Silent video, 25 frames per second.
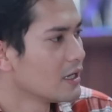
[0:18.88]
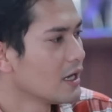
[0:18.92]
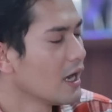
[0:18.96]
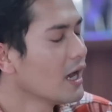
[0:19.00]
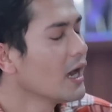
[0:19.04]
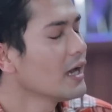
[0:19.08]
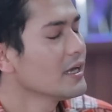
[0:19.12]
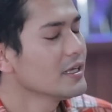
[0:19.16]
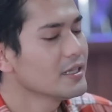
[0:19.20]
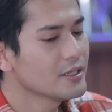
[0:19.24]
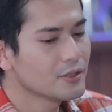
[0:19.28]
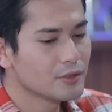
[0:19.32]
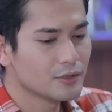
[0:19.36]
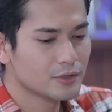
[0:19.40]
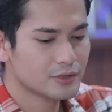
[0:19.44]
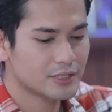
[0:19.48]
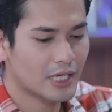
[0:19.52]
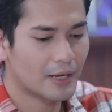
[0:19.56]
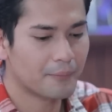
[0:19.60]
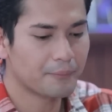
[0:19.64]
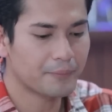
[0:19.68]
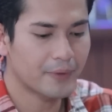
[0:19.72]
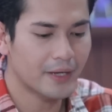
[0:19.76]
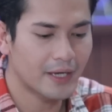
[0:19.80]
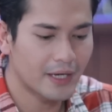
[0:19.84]
Ah, itu
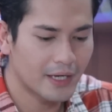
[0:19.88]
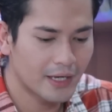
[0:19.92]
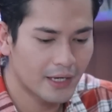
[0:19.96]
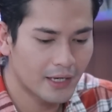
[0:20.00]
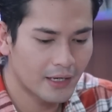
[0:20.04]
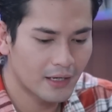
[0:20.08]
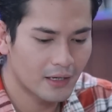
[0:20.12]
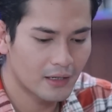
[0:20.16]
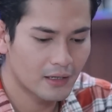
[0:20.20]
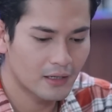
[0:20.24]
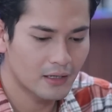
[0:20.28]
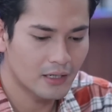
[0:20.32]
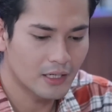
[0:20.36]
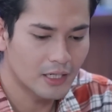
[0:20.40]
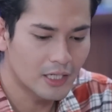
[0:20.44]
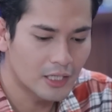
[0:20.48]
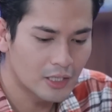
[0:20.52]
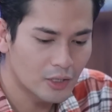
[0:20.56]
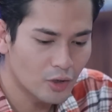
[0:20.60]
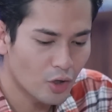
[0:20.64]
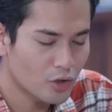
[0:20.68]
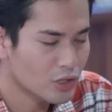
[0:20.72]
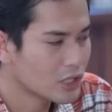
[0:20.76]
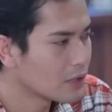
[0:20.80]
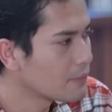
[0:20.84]
sampai
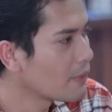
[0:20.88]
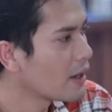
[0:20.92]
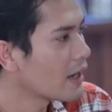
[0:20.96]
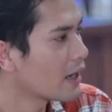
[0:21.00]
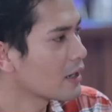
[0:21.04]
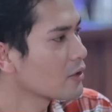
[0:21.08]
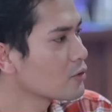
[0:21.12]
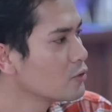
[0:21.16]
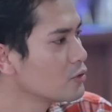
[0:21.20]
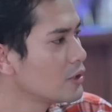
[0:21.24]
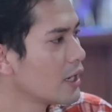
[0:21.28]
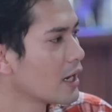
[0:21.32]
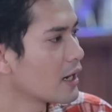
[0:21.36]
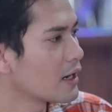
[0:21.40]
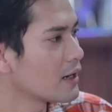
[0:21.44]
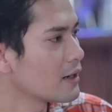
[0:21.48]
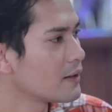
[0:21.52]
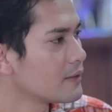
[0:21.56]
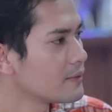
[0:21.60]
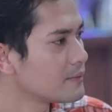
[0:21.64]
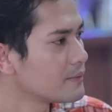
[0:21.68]
Dion ngebakar gudang.